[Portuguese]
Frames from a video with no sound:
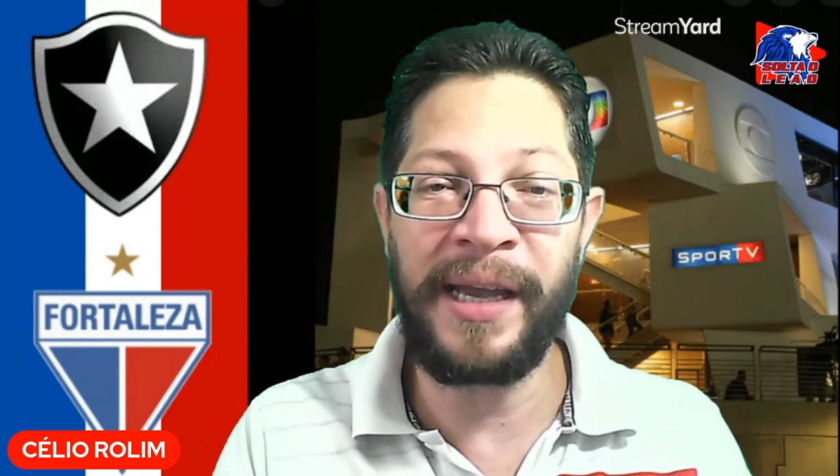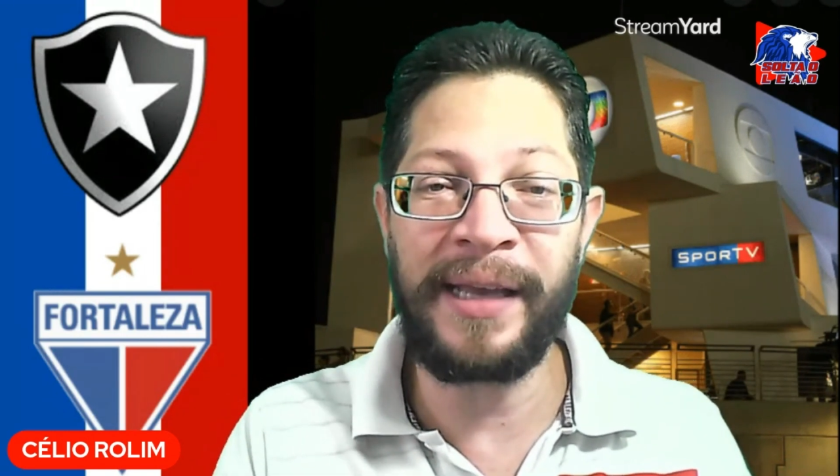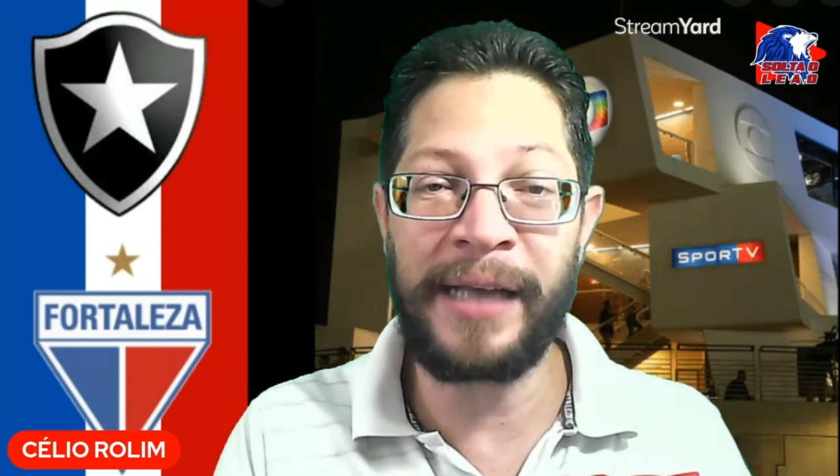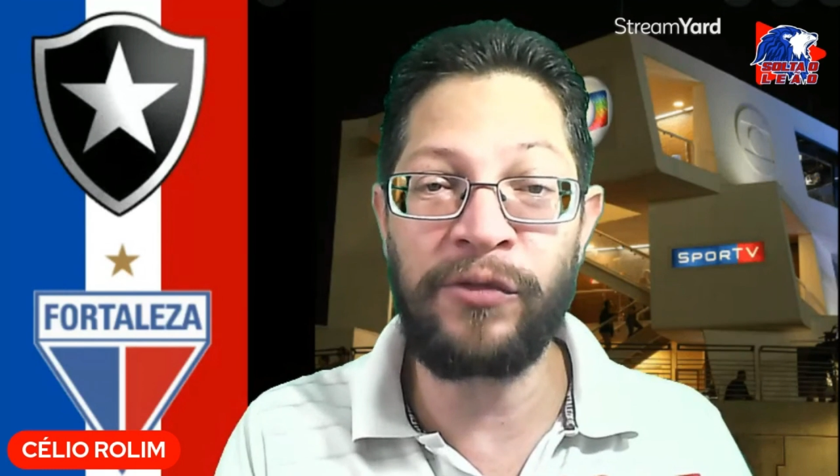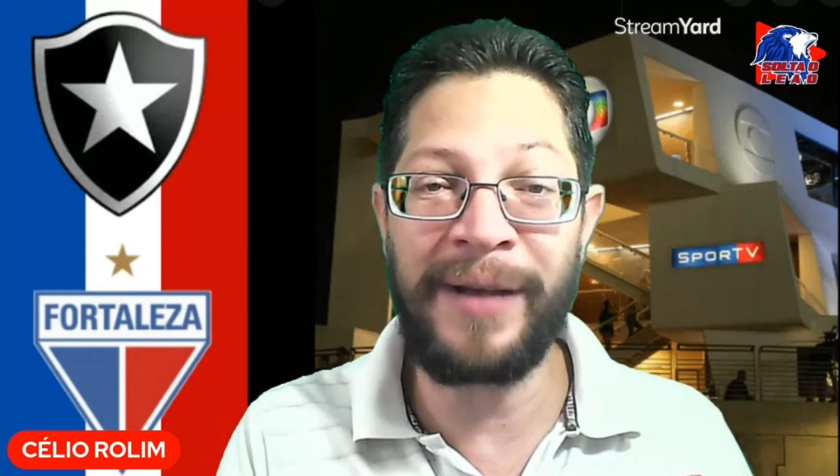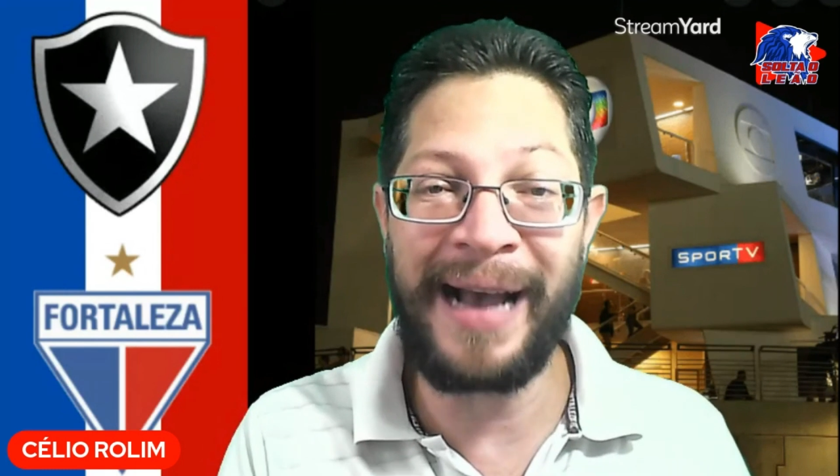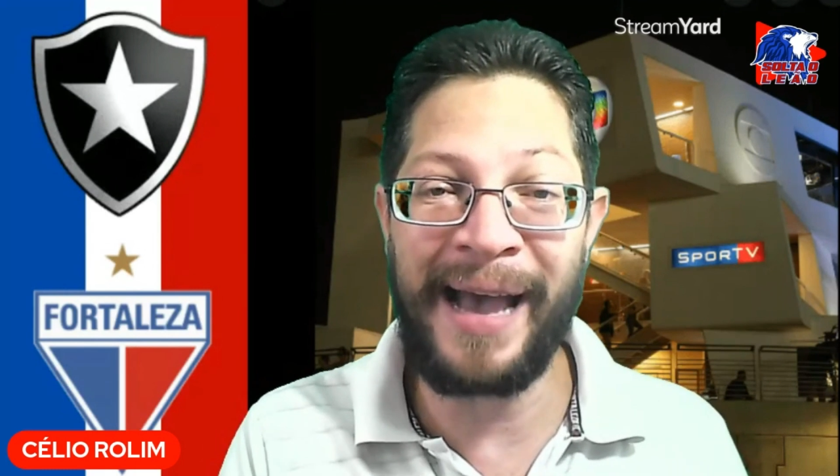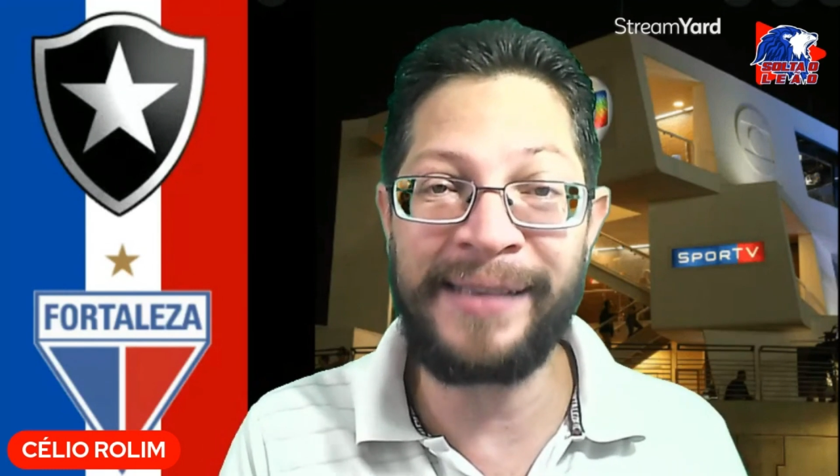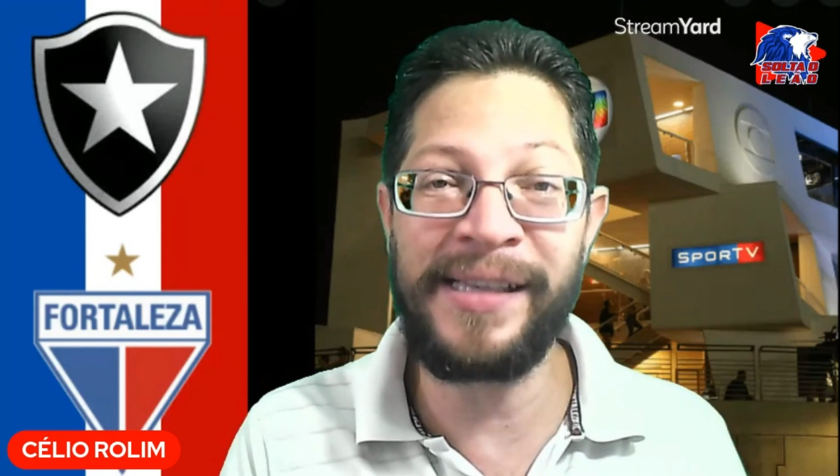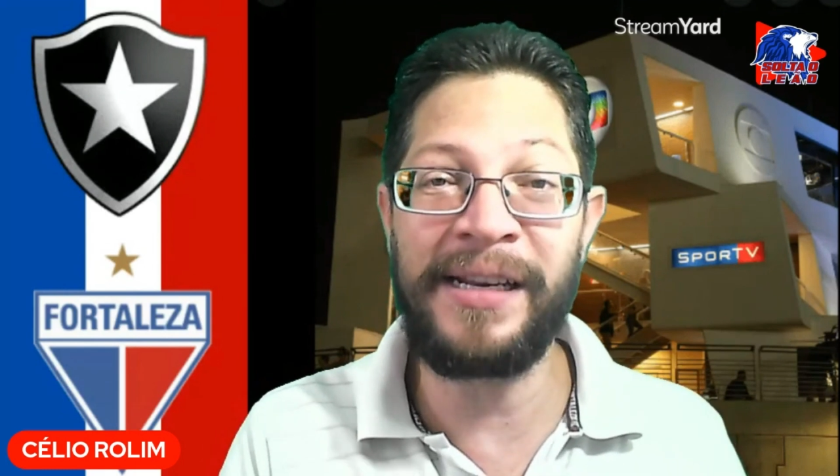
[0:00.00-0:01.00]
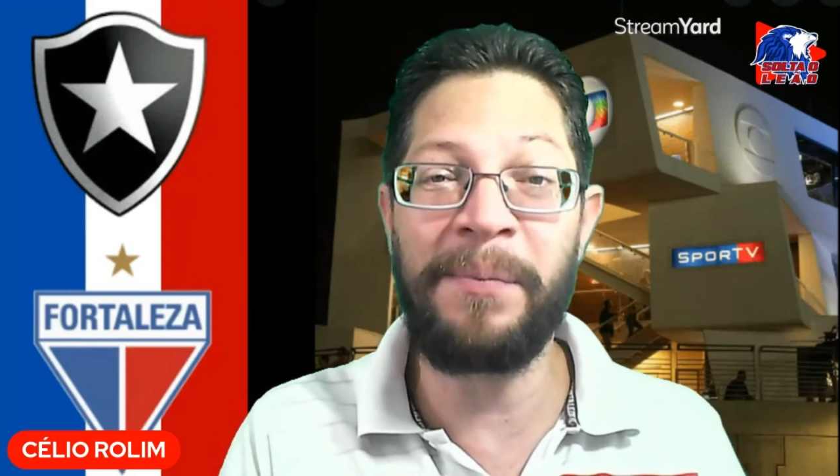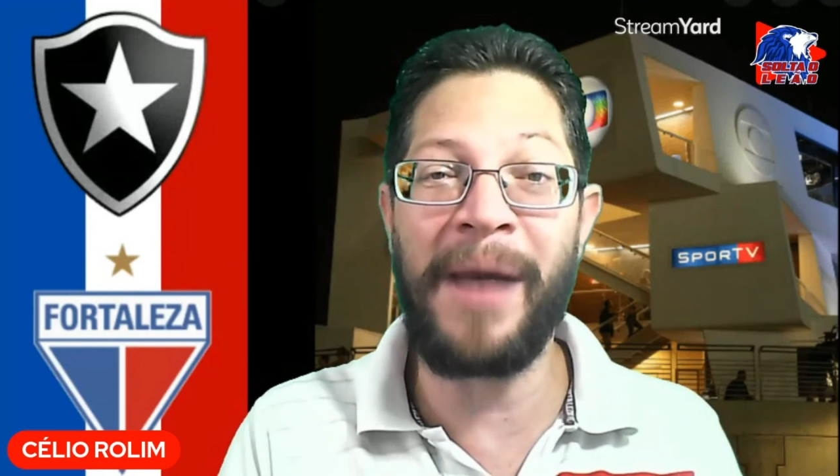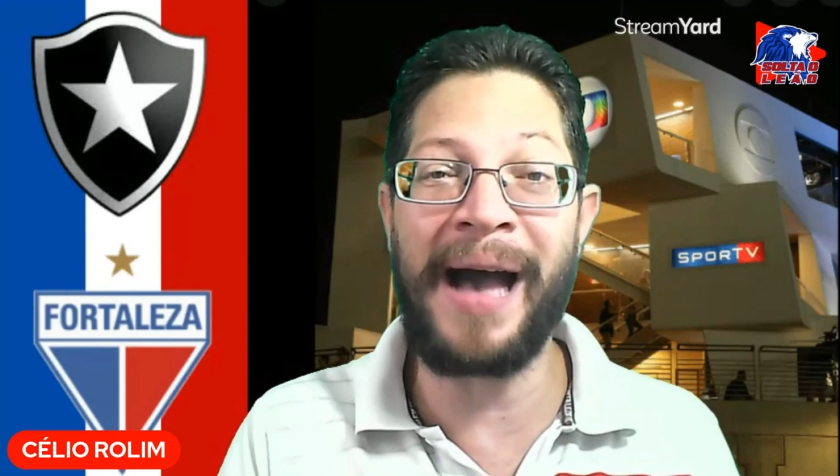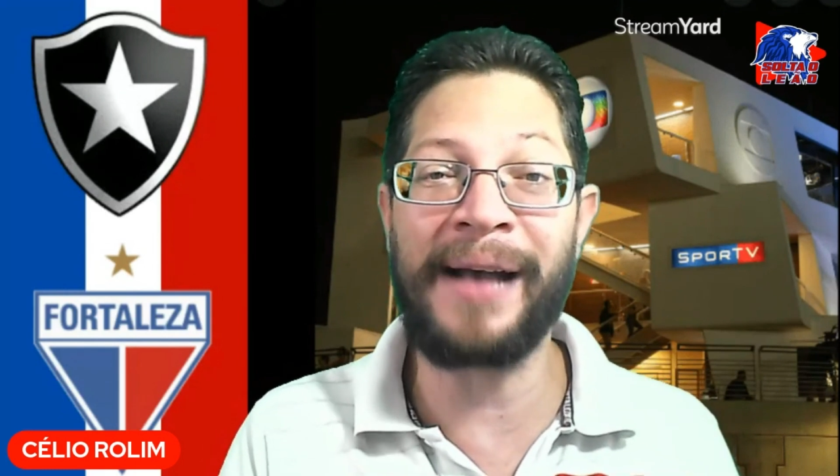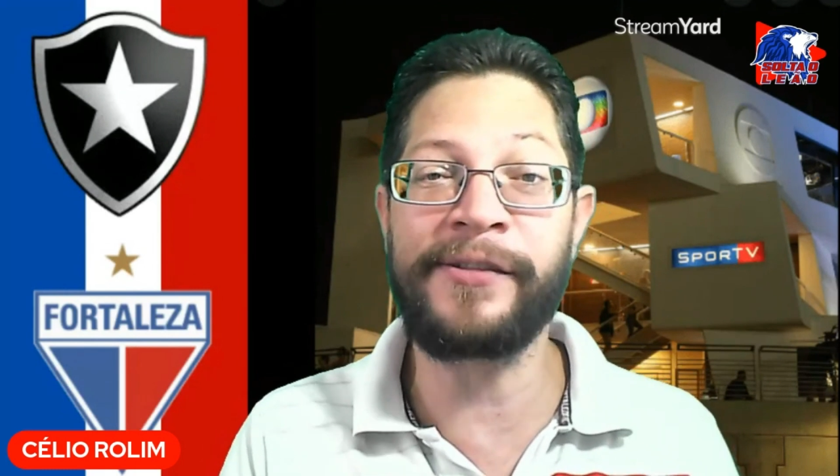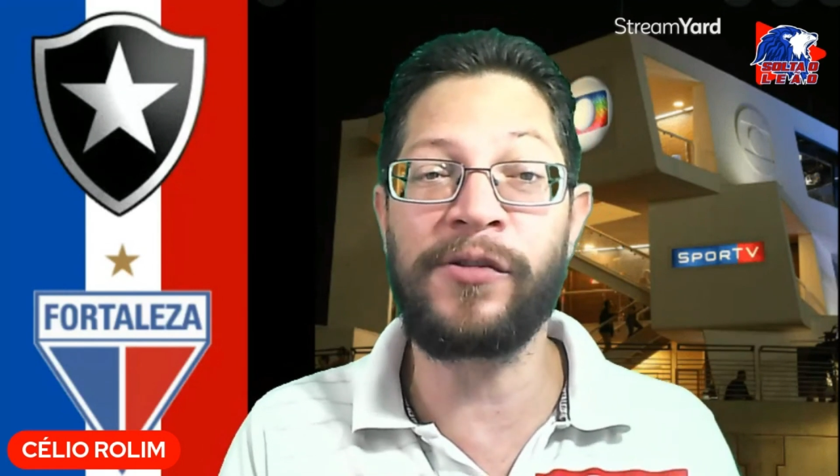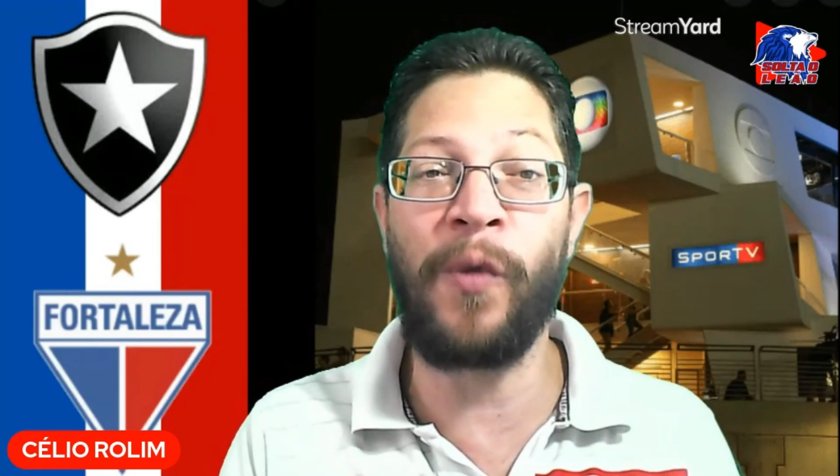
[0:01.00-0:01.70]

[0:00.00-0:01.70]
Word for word: Renato Kaiser e Max